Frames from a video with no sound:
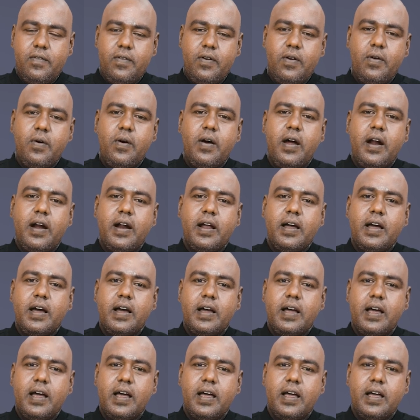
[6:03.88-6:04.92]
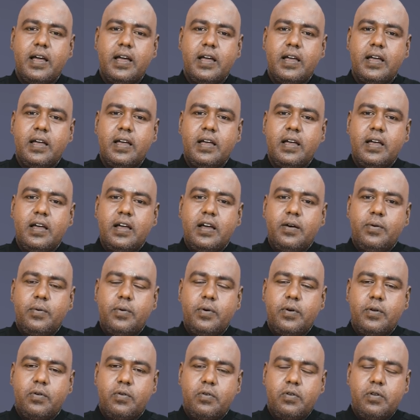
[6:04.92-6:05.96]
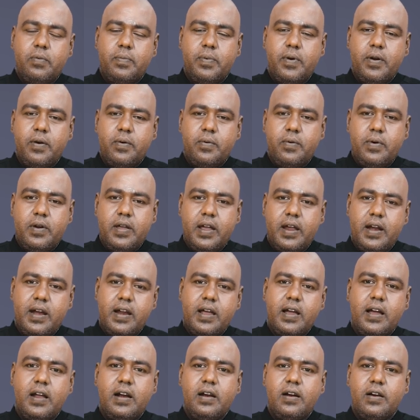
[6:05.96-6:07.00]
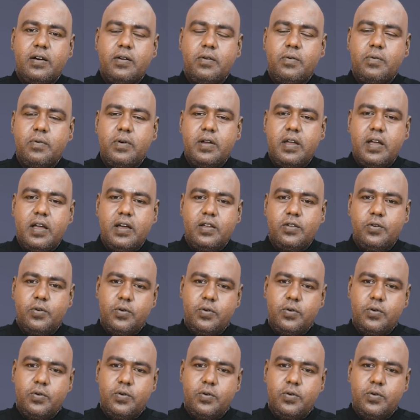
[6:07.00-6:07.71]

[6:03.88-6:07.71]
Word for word: எவ்வளோ அழகாக ஒரு குறிப்பிடக்கூடிய எண்ணங்கள் இருக்கக்கூடிய